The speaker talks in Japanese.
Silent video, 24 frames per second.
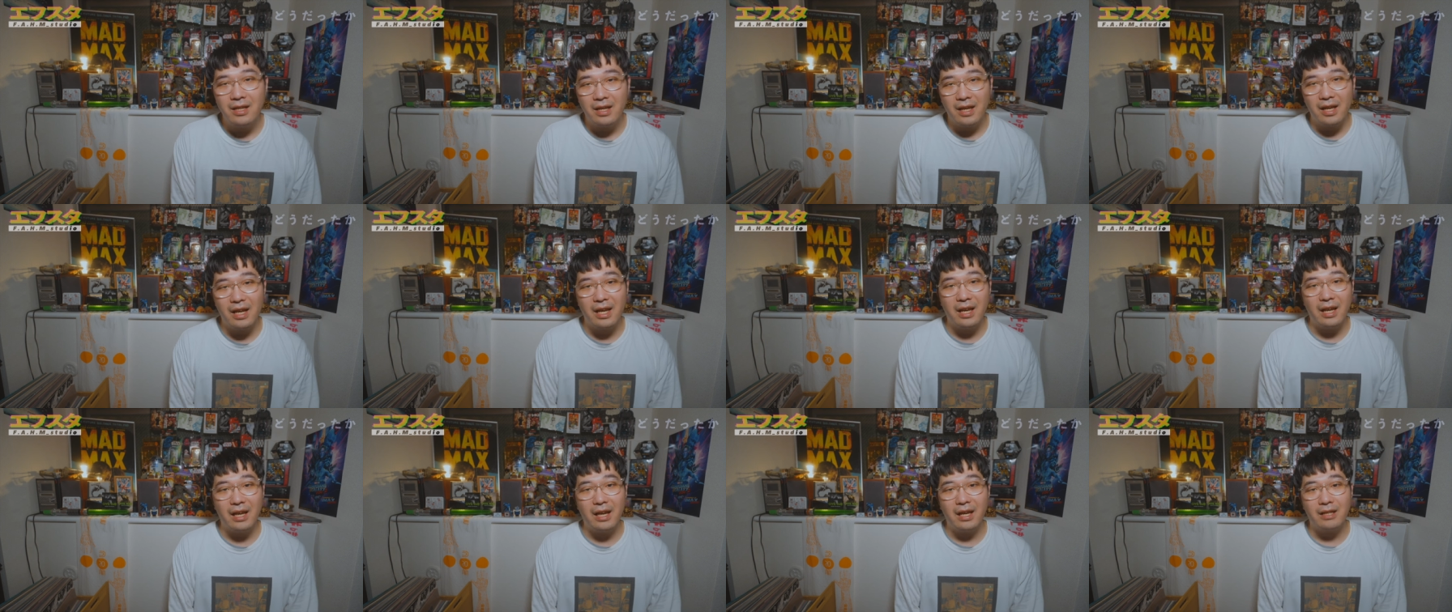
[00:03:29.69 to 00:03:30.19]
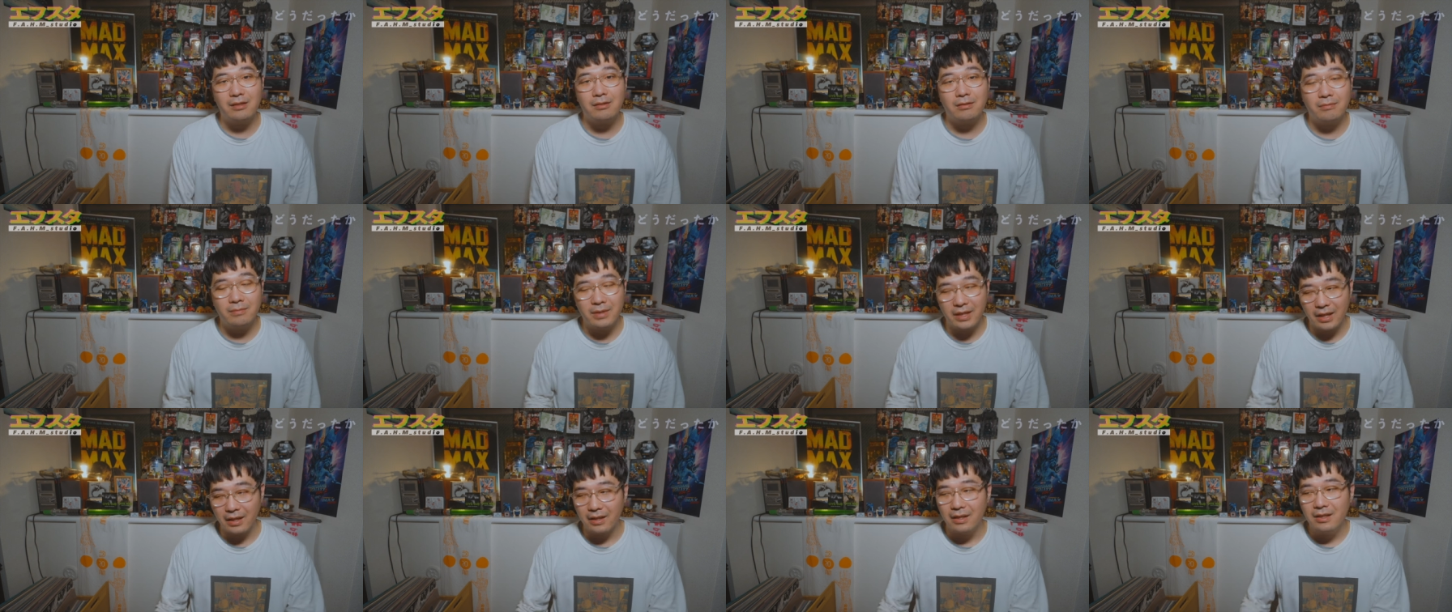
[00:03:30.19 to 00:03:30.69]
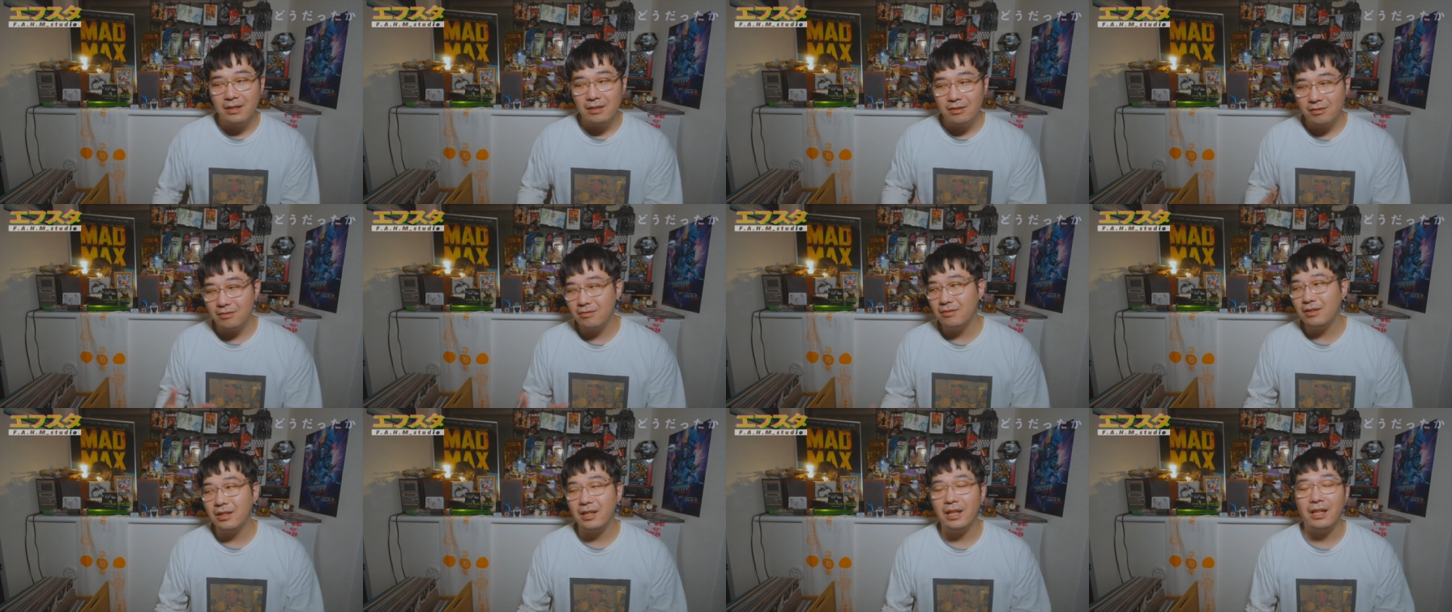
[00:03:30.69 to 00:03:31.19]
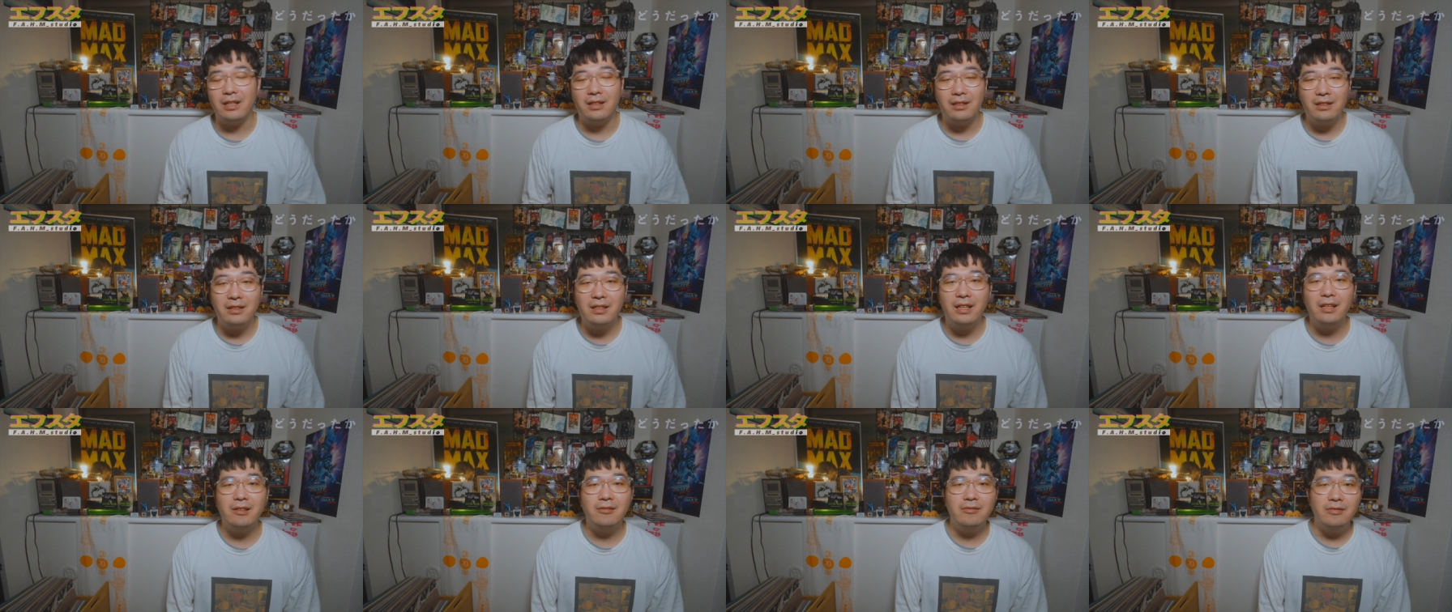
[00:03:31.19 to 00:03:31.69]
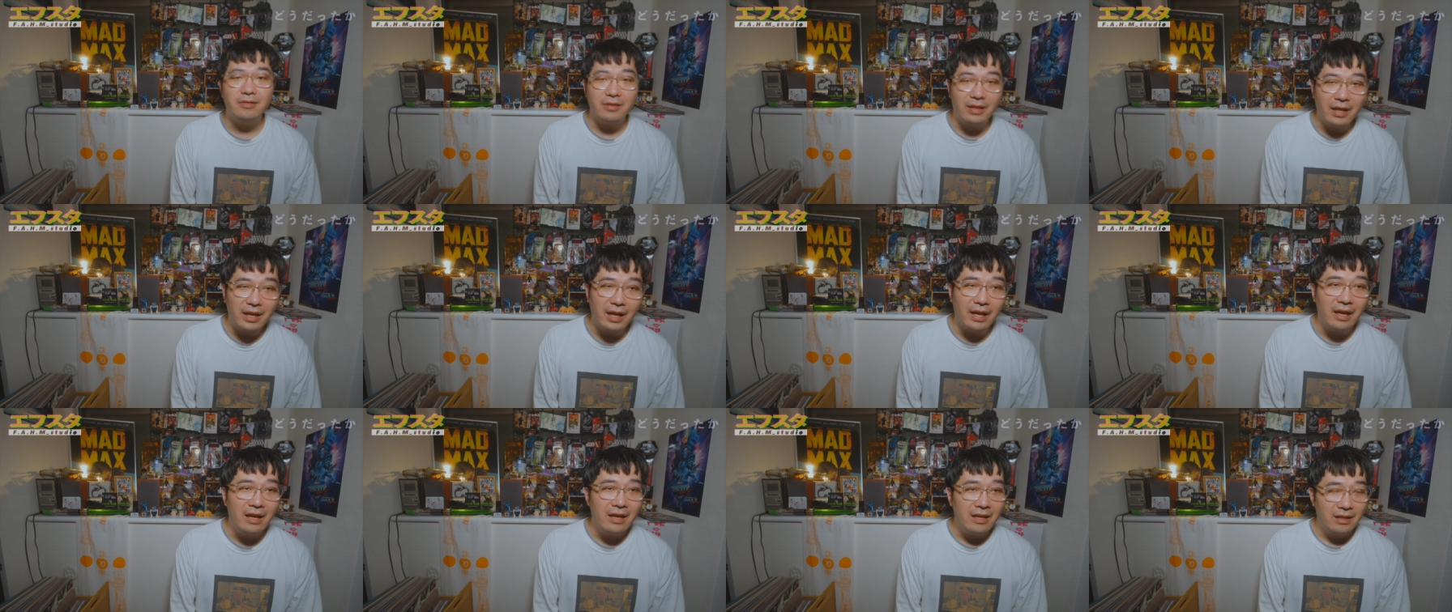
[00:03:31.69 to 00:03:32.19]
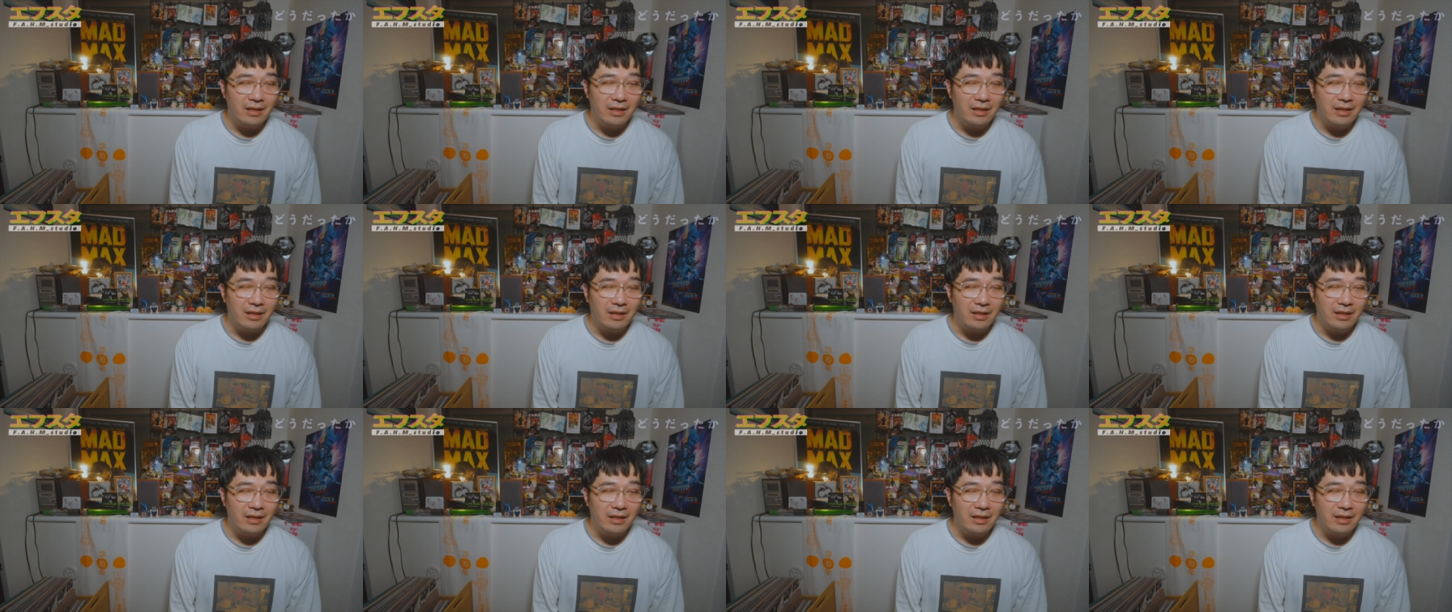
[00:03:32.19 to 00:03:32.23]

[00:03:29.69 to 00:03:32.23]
えー、そこまで作っていって、ってるんで